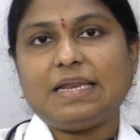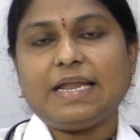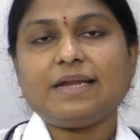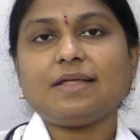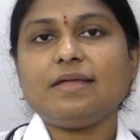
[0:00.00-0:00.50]

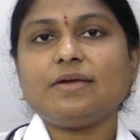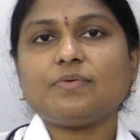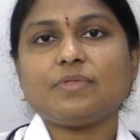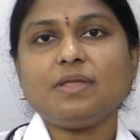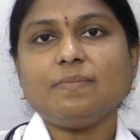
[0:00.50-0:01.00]
లేట్ అయ్యే
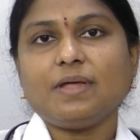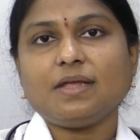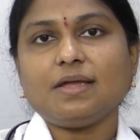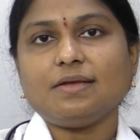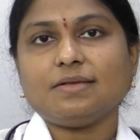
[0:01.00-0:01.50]
కొద్దీ
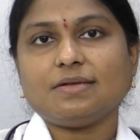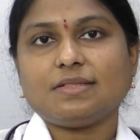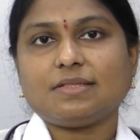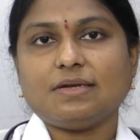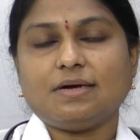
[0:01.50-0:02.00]
మనకి
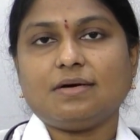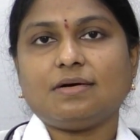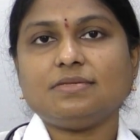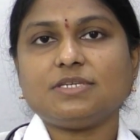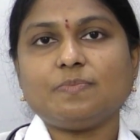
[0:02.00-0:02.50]

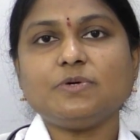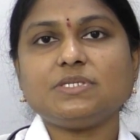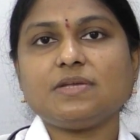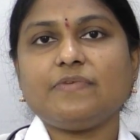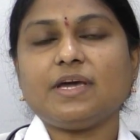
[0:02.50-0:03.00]
జబ్బు
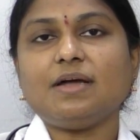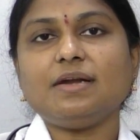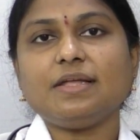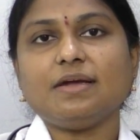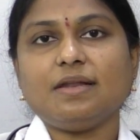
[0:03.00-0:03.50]

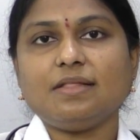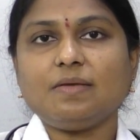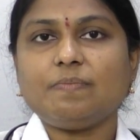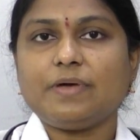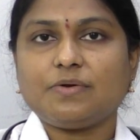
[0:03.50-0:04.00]
సివియారిటీ
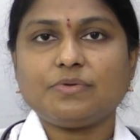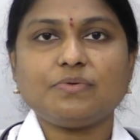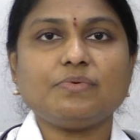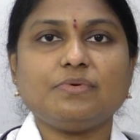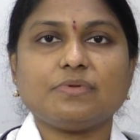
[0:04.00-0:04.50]
అనేది
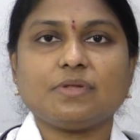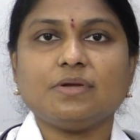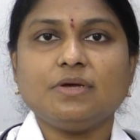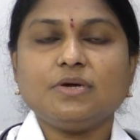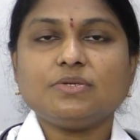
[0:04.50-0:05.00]
పెరుగుతూ ఉంటుంది
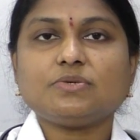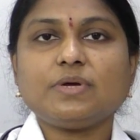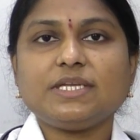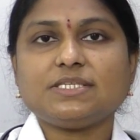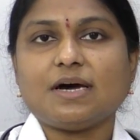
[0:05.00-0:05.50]
సో
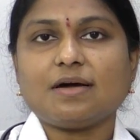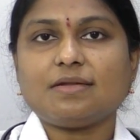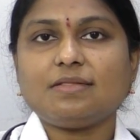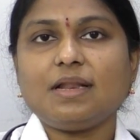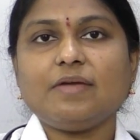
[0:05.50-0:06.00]
ఈ
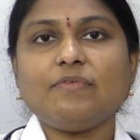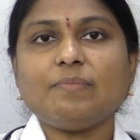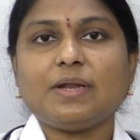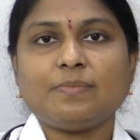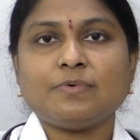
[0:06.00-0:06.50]
జాగ్రత్తలు ఏమి
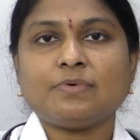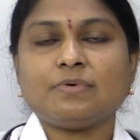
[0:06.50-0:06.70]
మనము